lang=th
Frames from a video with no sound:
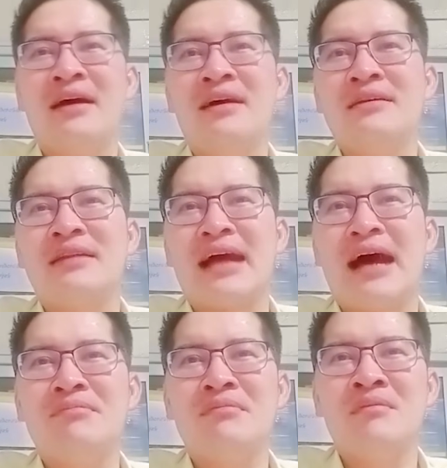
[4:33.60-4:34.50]
นะครับ
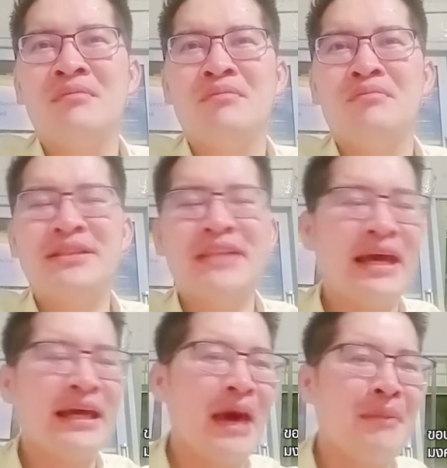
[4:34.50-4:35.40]
ไม่ใช่
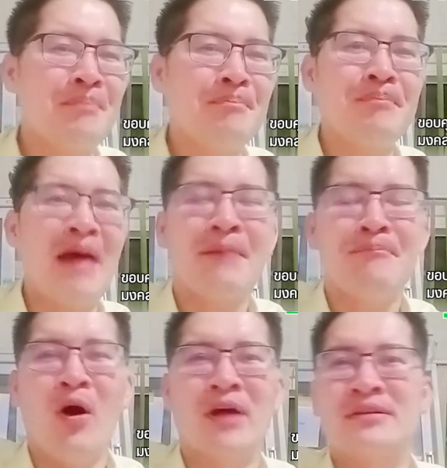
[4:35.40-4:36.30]
ให้แกไปพัก
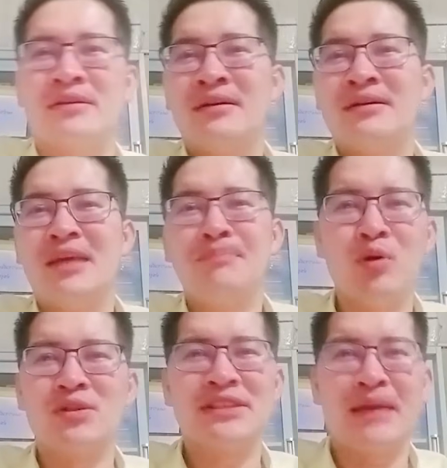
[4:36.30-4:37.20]
ผ่อน ญี่ปุ่
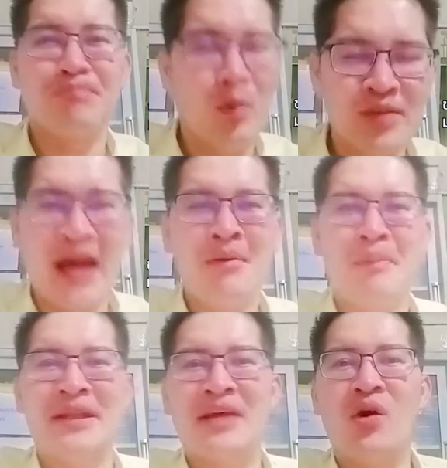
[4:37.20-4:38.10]
นเสร็จปุ๊บจะให้มาเป็
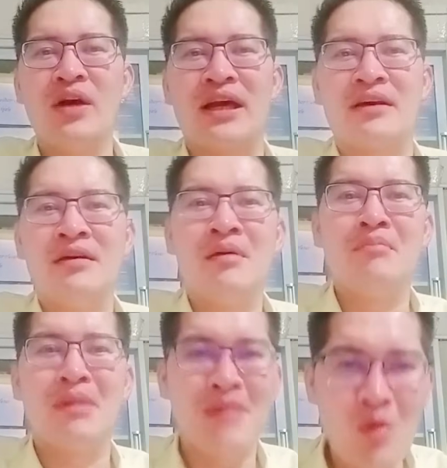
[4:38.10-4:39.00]
นนายกอีก
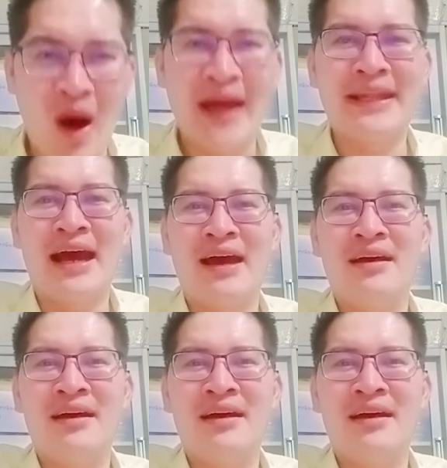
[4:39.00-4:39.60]
มันไม่ไหวนะ